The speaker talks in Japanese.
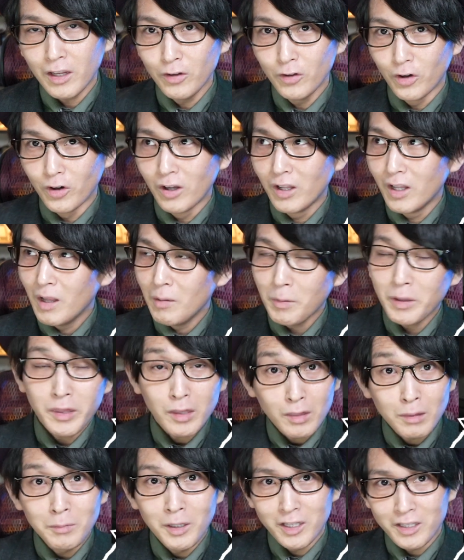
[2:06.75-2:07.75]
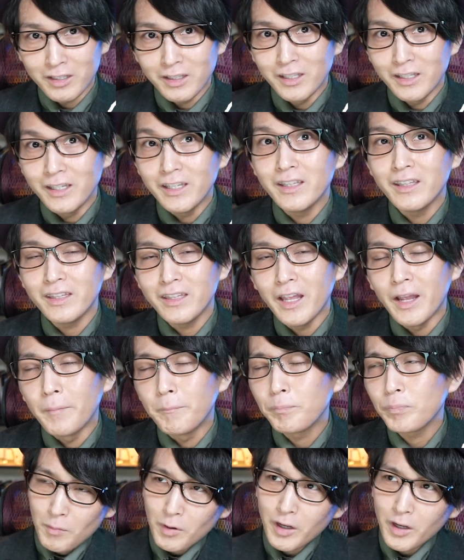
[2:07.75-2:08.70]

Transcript: ていうのを説明しに行って、